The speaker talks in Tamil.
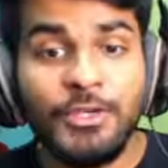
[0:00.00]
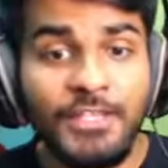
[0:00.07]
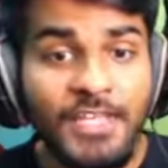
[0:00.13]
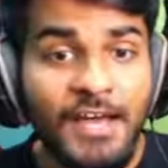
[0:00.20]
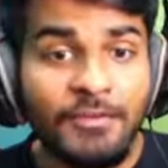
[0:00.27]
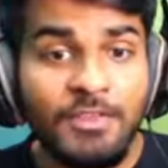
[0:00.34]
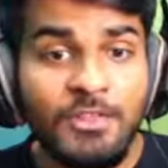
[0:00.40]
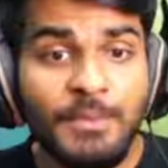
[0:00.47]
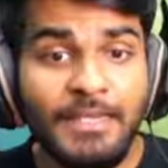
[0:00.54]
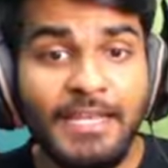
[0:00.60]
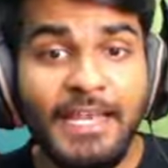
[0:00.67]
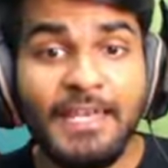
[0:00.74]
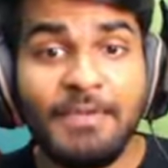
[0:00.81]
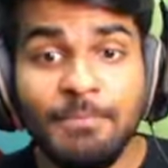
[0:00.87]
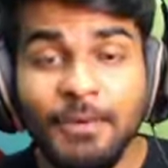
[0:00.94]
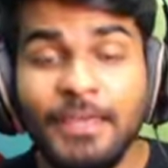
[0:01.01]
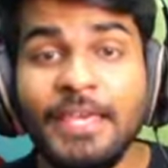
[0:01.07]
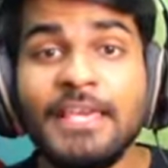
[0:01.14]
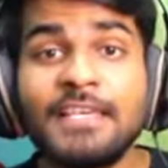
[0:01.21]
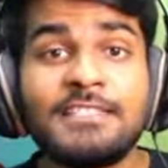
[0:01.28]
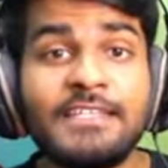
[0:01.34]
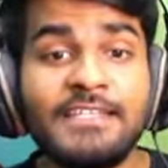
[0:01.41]
இதுதான் வந்து பார்த்தீங்கன்னா
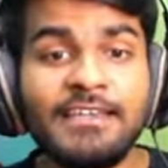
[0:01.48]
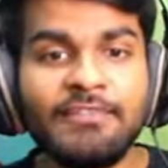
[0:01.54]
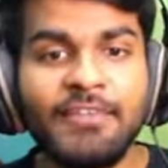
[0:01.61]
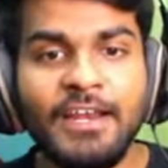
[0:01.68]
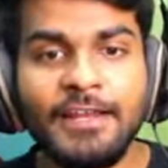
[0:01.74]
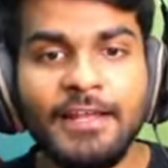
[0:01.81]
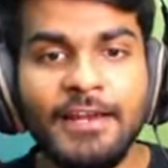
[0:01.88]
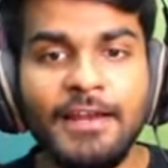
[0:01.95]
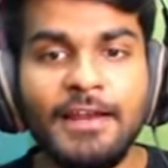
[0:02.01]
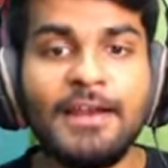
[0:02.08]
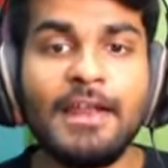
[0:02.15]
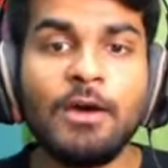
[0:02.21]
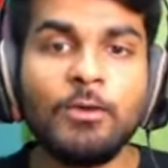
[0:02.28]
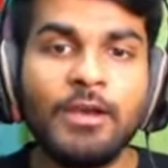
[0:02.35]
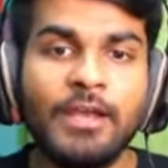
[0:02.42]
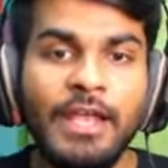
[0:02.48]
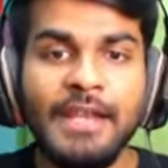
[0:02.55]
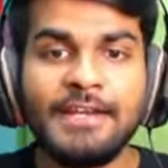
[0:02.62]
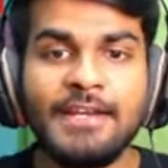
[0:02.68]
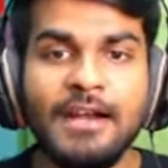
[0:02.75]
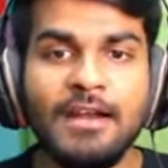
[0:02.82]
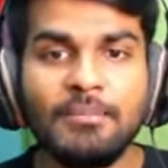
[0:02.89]
இப்போதைக்கு ஜிடிஎஃப் இருக்கிற நல்ல ஒரு
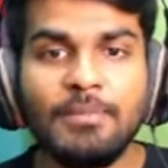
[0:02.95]
ஹெயிட்டான